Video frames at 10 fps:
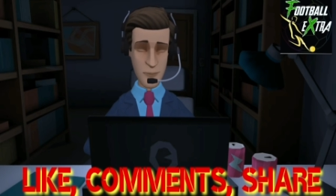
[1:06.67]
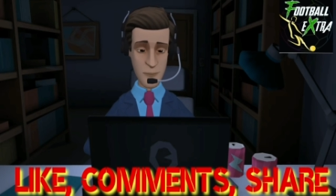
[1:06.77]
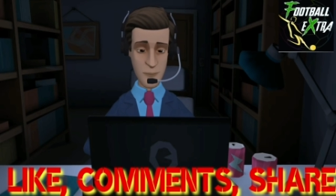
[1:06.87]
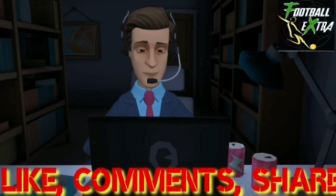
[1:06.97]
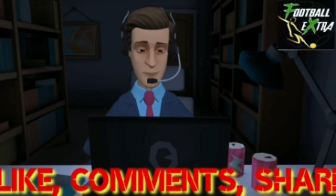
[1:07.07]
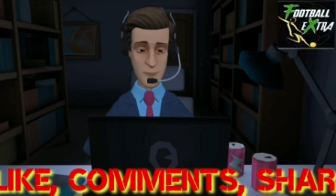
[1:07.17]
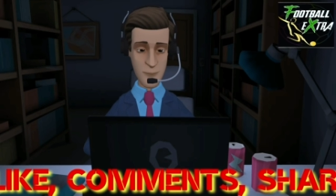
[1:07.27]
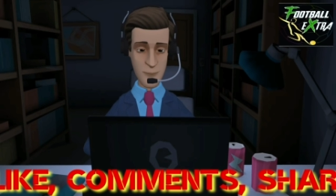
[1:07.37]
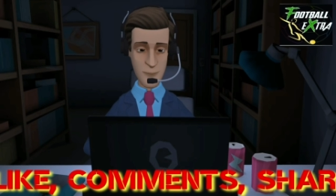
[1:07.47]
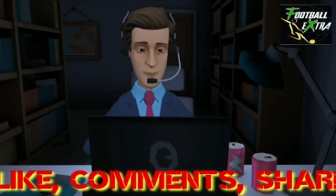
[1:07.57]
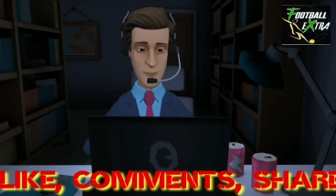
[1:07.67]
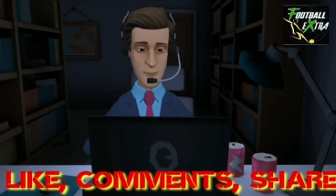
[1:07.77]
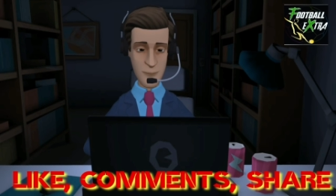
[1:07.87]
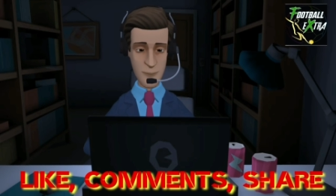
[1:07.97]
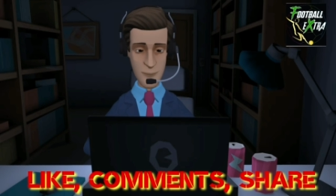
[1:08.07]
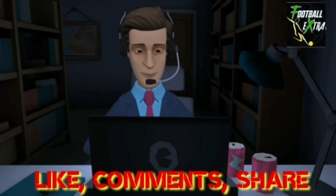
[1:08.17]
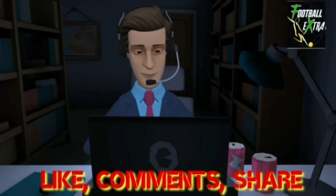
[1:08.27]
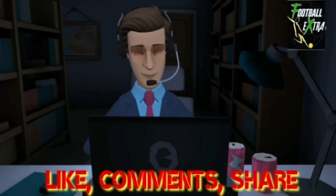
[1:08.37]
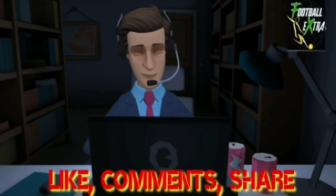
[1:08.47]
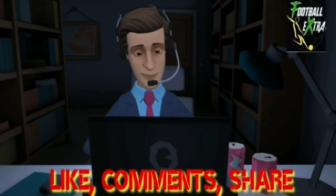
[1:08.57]
প্লেয়ারের অ্যানাউন্সমেন্ট কিন্তু
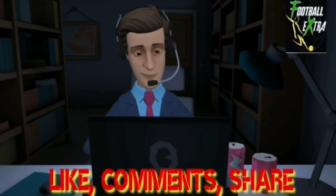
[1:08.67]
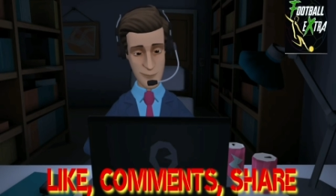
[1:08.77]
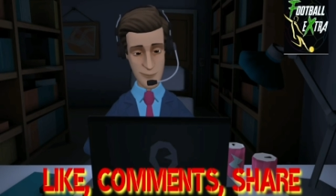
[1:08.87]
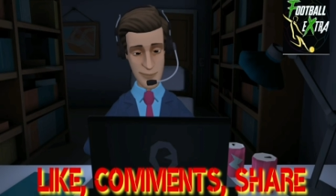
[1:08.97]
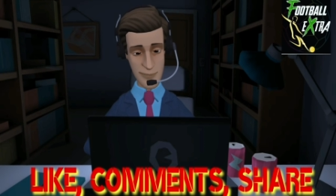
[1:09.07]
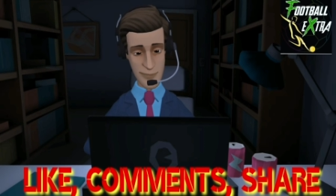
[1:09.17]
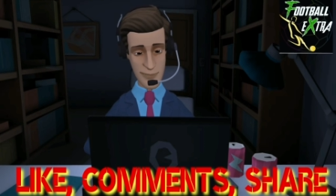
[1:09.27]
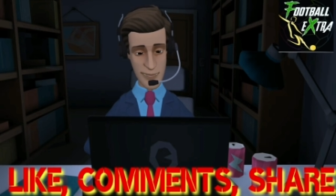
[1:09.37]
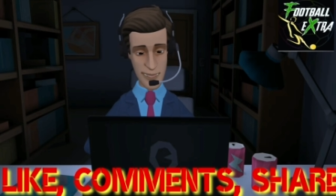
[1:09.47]
হতে শুরু করছে